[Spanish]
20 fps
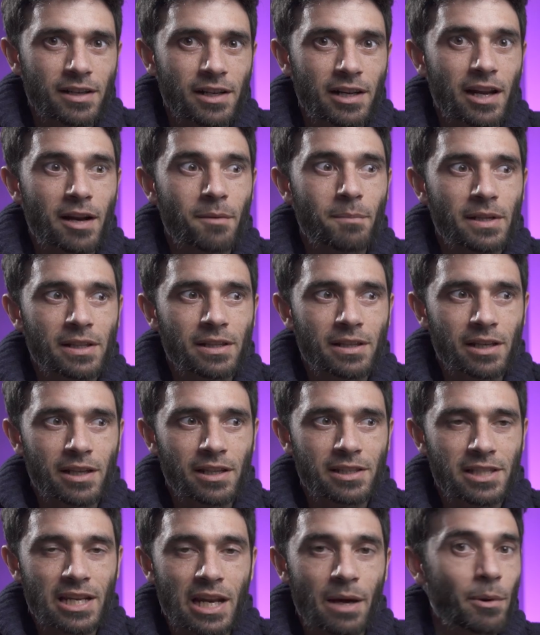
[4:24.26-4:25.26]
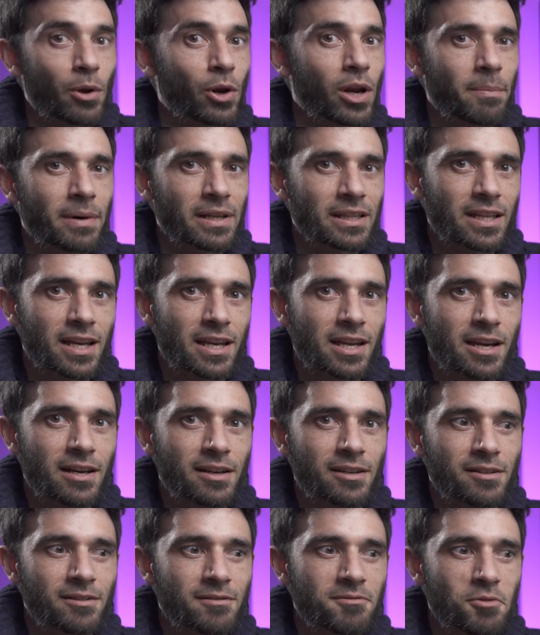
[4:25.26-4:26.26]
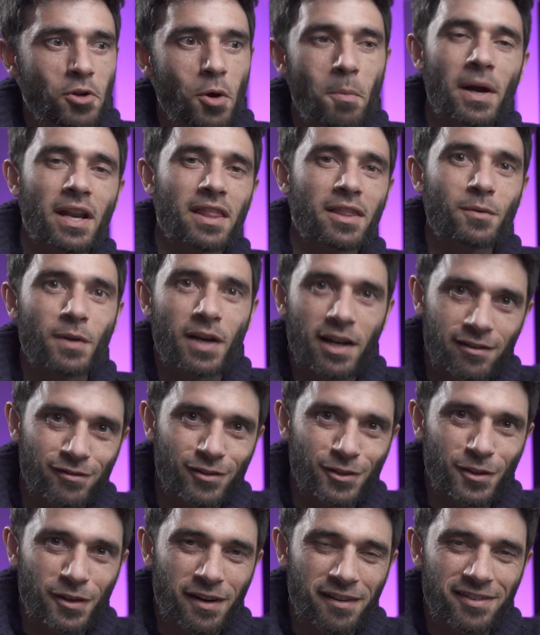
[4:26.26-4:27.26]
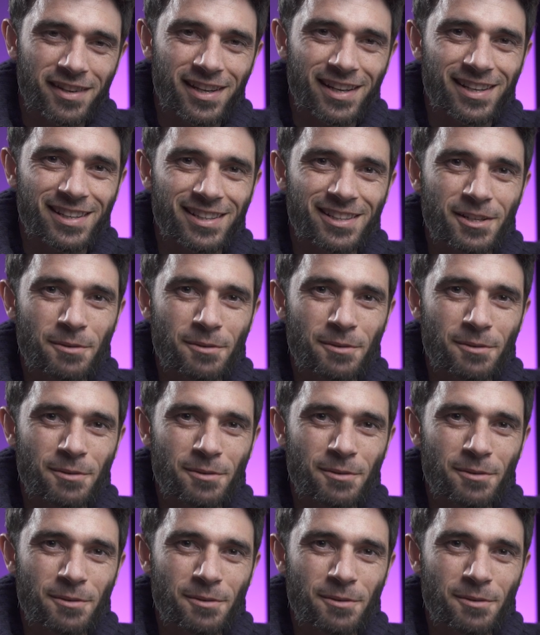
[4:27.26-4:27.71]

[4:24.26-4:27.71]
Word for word: realmente si la veo en la pantalla, no parece una gran fotografía,